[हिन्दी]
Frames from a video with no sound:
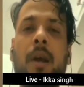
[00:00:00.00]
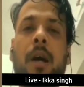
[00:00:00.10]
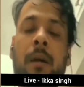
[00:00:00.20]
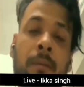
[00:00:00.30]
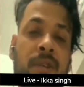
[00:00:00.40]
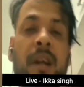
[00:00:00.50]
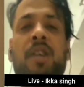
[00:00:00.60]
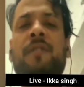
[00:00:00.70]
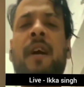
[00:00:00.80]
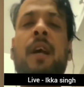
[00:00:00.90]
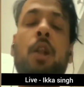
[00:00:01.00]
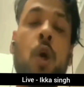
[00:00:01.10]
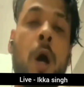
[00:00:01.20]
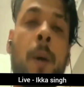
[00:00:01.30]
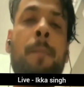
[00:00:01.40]
अब हम सेटिस्फाई हैं तो
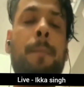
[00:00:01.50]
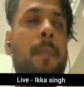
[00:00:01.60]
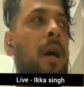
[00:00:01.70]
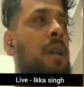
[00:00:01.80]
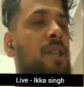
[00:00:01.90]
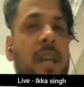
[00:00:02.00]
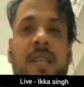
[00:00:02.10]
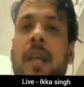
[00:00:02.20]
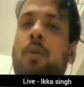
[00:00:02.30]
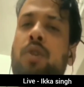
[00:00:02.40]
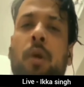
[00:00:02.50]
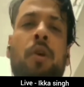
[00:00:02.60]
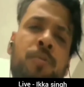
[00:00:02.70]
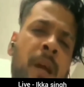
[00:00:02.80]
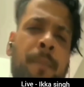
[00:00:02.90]
हम अच्छे से एक दूसरे को
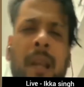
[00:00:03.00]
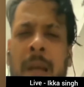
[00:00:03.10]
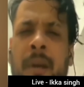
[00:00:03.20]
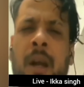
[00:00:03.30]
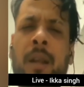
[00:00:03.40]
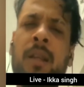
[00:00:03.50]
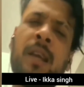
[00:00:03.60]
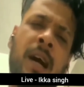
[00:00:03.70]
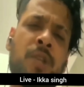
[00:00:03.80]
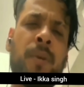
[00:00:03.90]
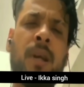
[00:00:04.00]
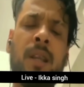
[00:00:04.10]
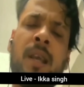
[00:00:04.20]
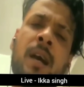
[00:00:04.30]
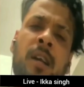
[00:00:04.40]
रिस्पेक्ट पहले भी करते थे आज भी
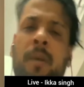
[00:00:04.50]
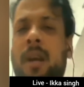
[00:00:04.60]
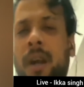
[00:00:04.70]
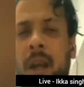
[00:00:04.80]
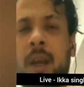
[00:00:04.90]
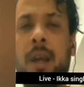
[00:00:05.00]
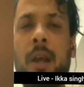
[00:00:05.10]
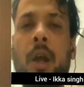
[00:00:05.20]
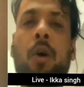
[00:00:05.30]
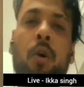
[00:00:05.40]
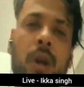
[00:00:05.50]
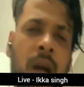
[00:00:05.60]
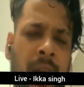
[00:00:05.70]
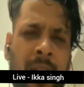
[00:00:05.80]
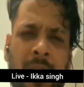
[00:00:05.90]
करते हैं आगे भी करेंगे और
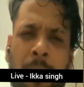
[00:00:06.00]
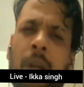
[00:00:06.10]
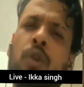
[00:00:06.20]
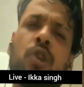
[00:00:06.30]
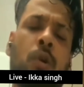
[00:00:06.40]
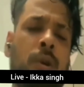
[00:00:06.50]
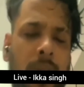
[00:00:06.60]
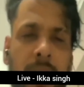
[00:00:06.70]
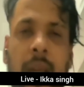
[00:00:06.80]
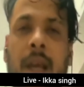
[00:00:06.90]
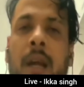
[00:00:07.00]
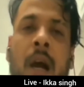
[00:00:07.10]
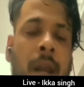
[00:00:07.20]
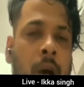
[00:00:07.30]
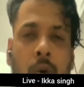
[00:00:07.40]
गाने की बात तो चलो ठीक है
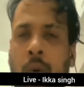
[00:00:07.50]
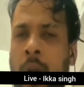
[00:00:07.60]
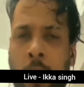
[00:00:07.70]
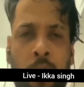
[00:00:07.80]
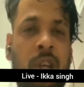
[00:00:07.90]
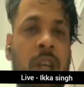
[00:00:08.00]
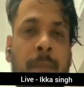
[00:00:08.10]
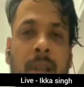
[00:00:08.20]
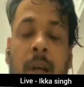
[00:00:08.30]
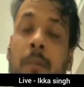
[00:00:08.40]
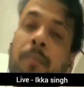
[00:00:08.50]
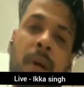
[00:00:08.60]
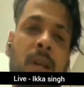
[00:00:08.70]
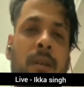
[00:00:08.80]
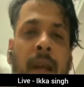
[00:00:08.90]
गाना हो ना हो मुझे नहीं पता
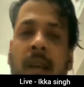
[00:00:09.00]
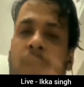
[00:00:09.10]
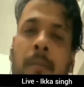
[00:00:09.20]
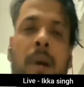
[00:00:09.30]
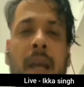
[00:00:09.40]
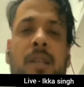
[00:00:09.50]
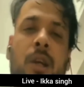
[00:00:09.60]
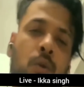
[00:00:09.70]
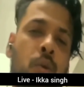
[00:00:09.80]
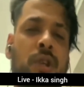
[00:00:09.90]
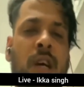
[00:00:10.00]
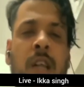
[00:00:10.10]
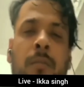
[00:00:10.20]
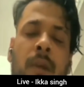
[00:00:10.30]
पर ये सब भाई जरूर साथ